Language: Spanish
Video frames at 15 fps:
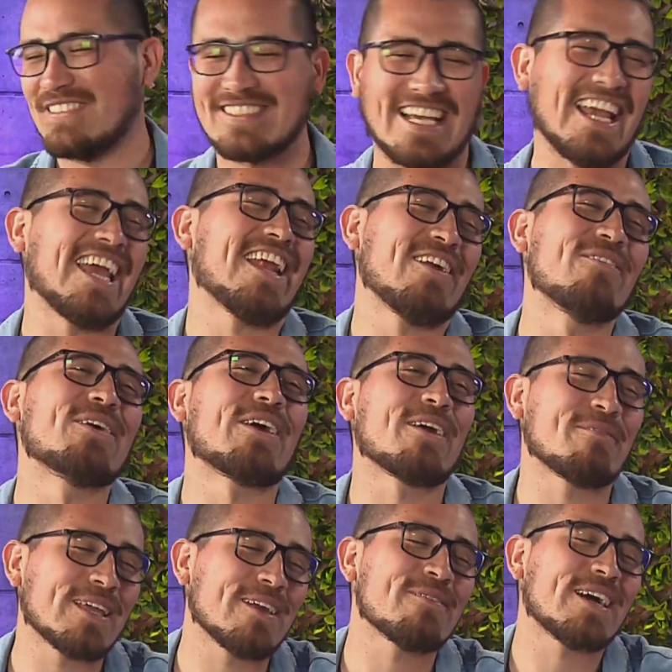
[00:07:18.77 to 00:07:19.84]
Sí, no, pero ahí
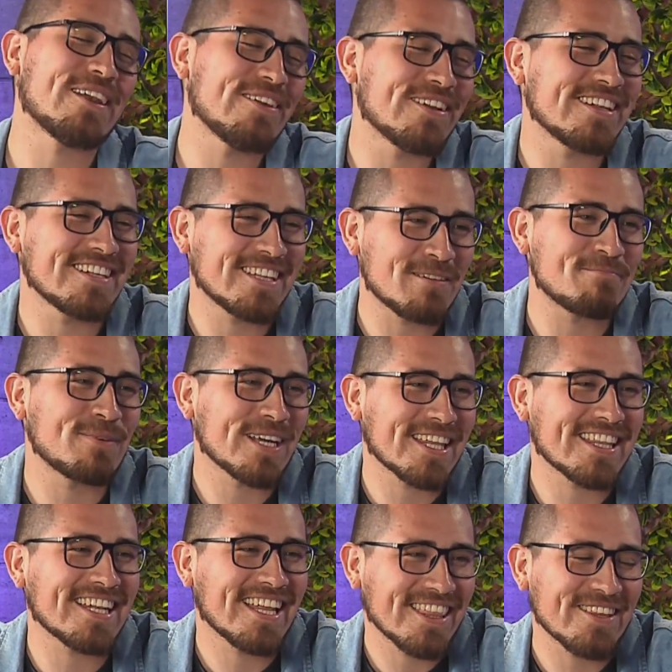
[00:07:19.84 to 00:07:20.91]
me llamaron después
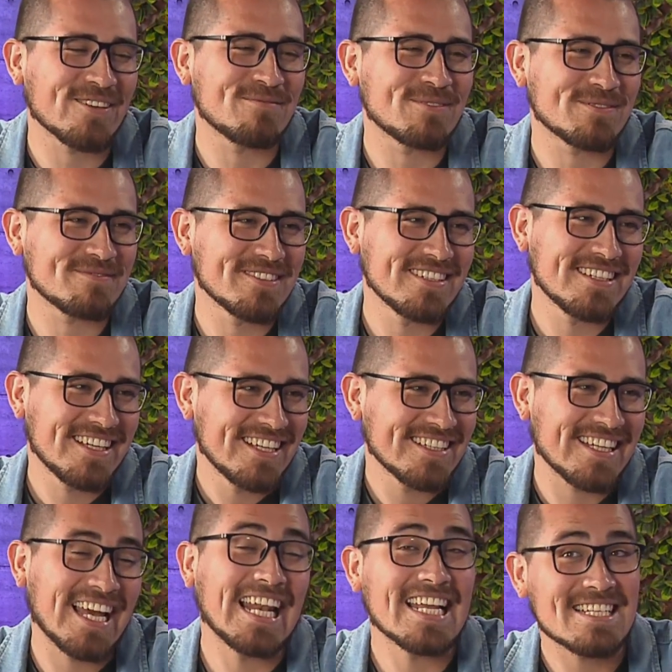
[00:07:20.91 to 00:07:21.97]
de las dos.
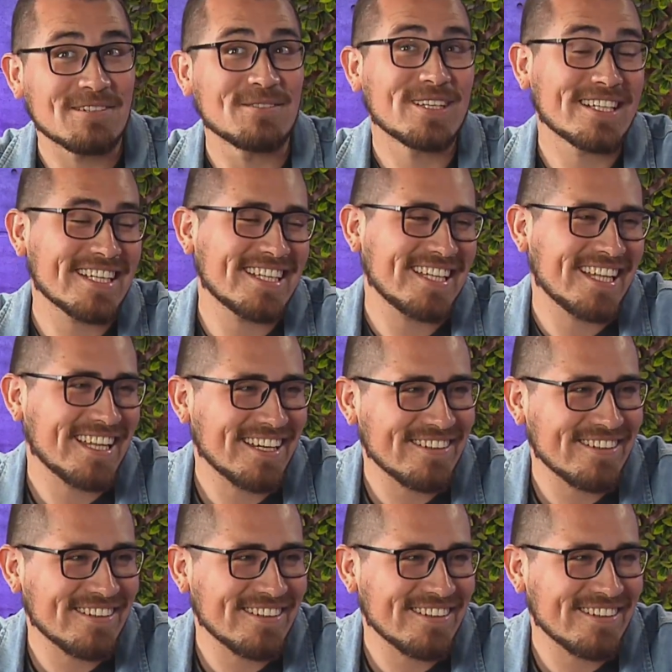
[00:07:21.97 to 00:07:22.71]
en la segunda tanda. Eh.